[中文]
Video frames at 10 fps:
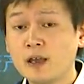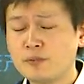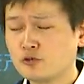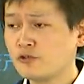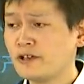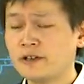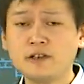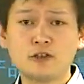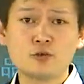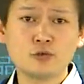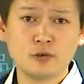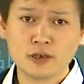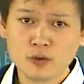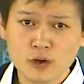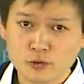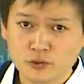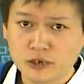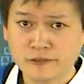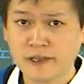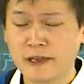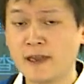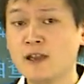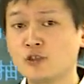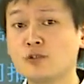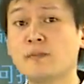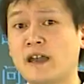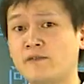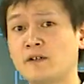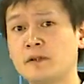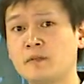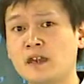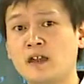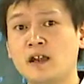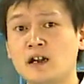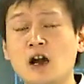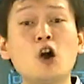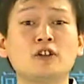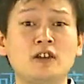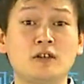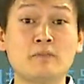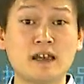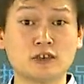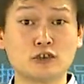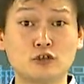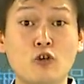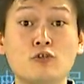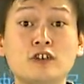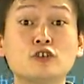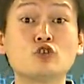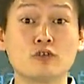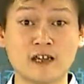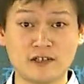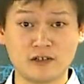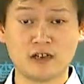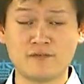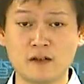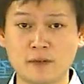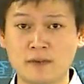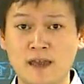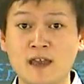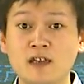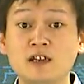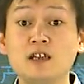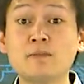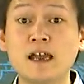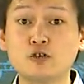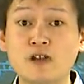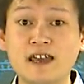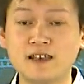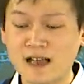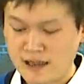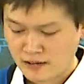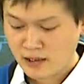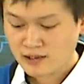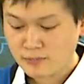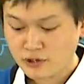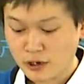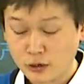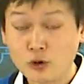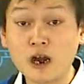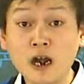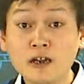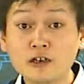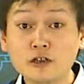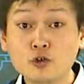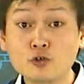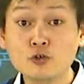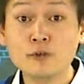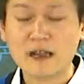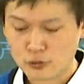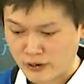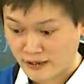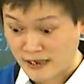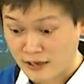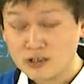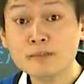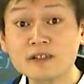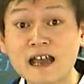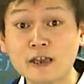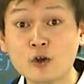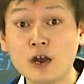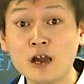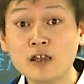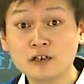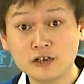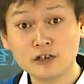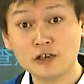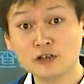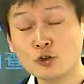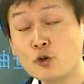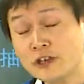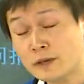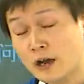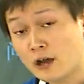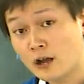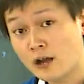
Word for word: 那比如说你跟你同学一块儿去商店去买方便面，然后你买的是同一种类型的方便面，你买出来一看这么小一块儿，你同学买出来一看这么大一块儿，你同意吗？